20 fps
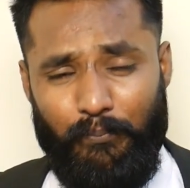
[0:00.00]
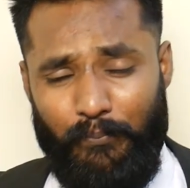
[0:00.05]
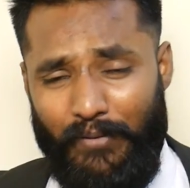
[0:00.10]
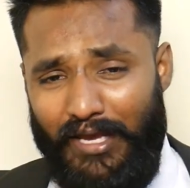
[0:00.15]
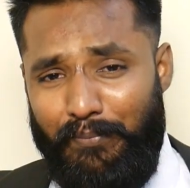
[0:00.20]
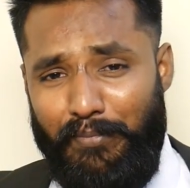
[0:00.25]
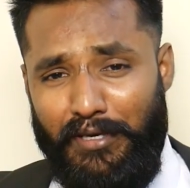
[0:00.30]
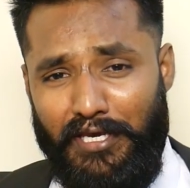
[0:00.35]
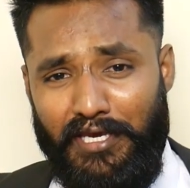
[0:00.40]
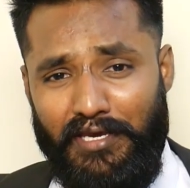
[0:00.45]

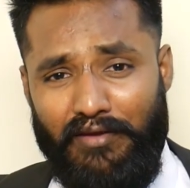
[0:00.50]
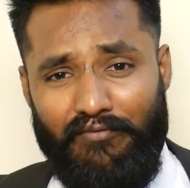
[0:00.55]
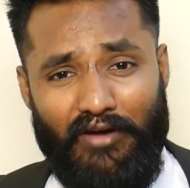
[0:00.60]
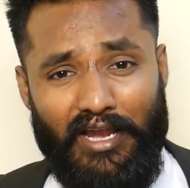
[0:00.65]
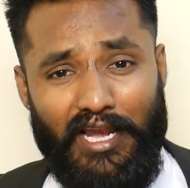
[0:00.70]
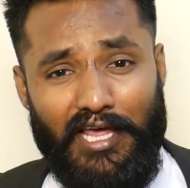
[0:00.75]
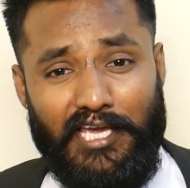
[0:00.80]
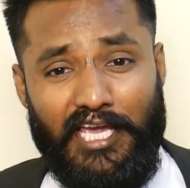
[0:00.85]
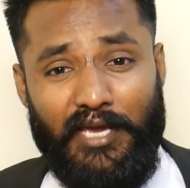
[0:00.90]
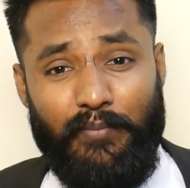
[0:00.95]
మేబీ uh,
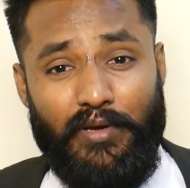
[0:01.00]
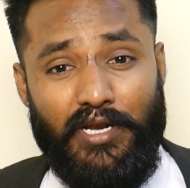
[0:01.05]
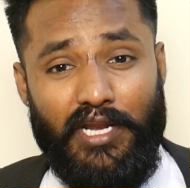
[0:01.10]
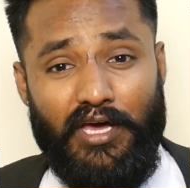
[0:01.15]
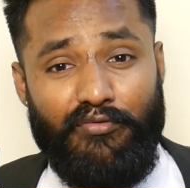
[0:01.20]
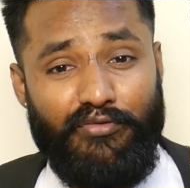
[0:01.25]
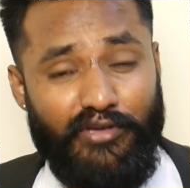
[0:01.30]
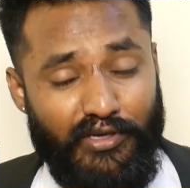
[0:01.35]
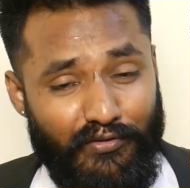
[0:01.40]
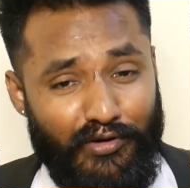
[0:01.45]
వాళ్ళకి ఏమైనా
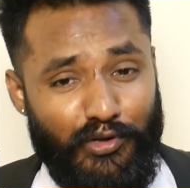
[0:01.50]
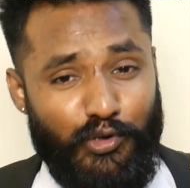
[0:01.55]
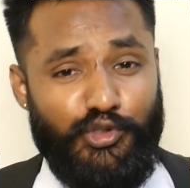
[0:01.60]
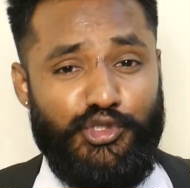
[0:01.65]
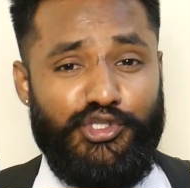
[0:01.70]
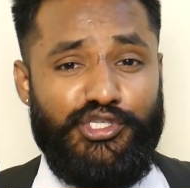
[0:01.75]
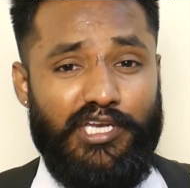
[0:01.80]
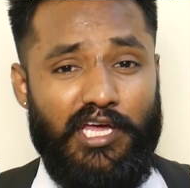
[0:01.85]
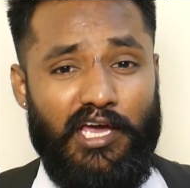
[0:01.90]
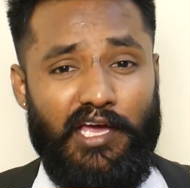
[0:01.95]
ఫీవర్
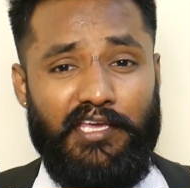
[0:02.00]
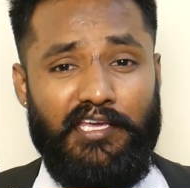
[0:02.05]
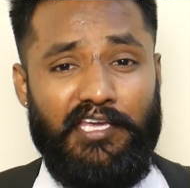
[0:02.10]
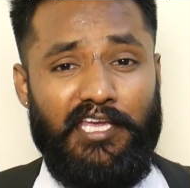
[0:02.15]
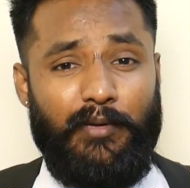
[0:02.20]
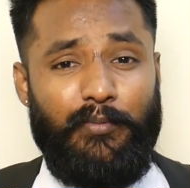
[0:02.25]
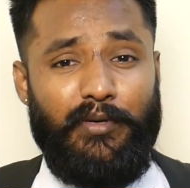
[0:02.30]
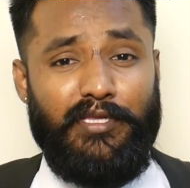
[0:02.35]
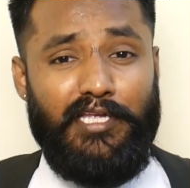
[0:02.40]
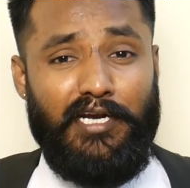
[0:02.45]
వచ్చినా
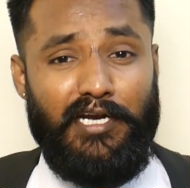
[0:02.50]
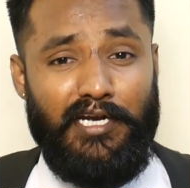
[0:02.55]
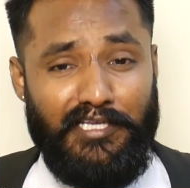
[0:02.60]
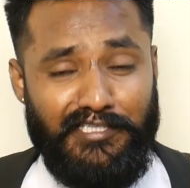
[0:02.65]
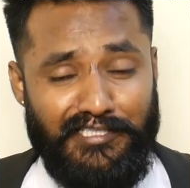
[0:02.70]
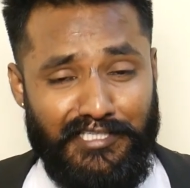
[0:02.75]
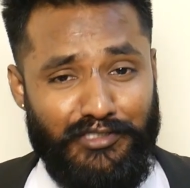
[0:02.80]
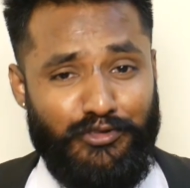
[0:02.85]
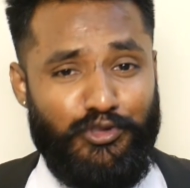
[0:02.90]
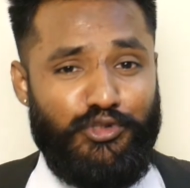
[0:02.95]
ఇంకేమైనా
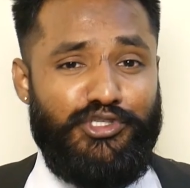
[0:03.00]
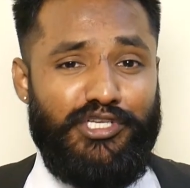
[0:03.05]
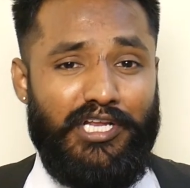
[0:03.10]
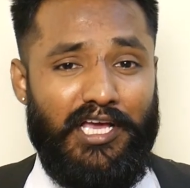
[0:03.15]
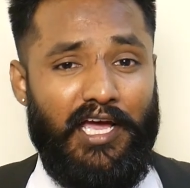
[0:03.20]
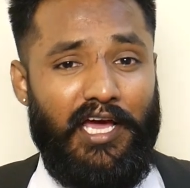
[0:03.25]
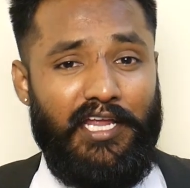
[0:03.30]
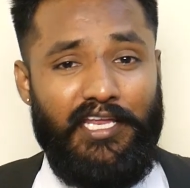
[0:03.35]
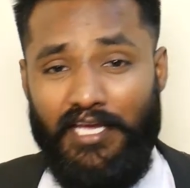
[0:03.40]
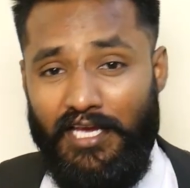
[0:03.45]
డిసీజ్ వచ్చినా
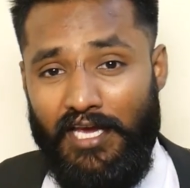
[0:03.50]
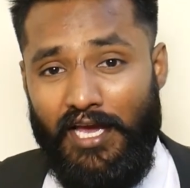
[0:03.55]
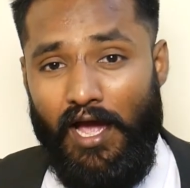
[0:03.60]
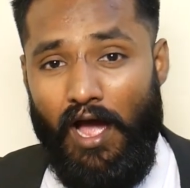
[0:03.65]
కానీ